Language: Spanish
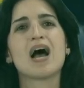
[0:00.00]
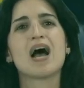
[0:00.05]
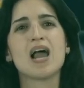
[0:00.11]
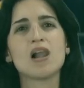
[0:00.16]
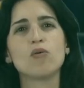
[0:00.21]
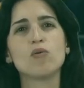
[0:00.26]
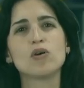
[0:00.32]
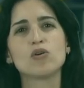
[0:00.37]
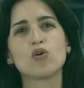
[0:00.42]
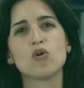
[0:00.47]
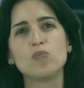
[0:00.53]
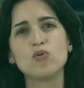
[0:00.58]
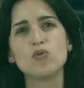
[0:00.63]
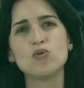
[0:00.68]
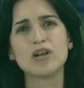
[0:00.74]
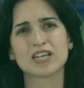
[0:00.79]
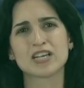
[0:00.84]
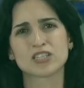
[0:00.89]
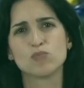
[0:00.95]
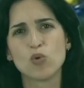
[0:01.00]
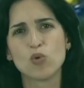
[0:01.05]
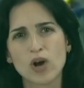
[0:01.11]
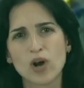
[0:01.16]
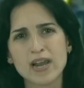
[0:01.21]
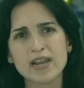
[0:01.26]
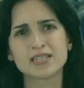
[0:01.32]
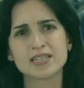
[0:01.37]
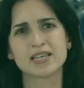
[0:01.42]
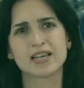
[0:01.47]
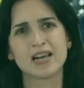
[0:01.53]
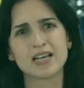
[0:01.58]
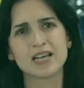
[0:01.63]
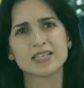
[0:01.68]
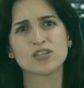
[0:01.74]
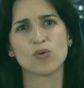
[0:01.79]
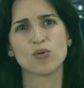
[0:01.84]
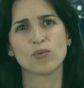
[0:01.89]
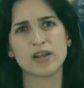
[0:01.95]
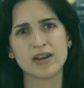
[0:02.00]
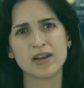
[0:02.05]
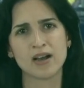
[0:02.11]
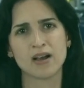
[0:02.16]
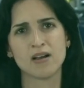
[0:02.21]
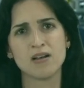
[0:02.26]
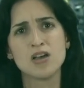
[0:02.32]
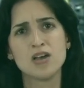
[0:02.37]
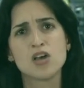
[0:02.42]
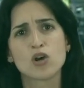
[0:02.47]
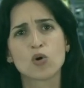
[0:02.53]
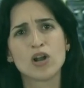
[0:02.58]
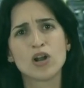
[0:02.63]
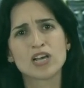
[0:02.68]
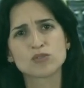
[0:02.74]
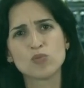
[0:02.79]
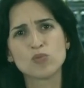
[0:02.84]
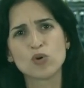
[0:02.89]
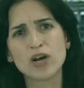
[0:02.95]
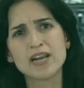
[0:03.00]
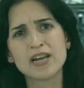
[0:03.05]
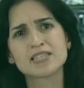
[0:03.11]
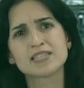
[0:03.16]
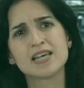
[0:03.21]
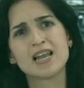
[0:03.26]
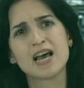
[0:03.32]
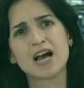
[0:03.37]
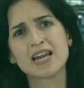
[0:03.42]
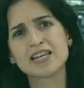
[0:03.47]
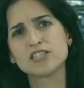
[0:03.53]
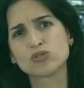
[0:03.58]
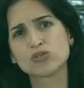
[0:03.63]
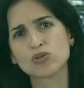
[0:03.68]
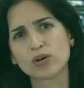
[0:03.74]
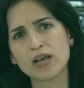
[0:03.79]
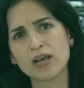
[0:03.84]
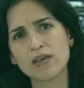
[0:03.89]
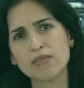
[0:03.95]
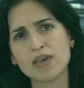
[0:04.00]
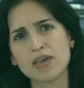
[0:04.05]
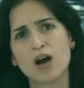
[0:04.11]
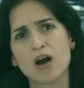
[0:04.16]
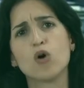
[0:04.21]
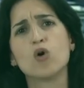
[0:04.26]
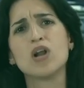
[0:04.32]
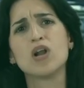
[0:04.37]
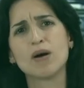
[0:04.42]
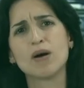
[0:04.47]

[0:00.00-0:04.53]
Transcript: algo en común las mujeres de clase obrera con las mujeres de la aristocracia o la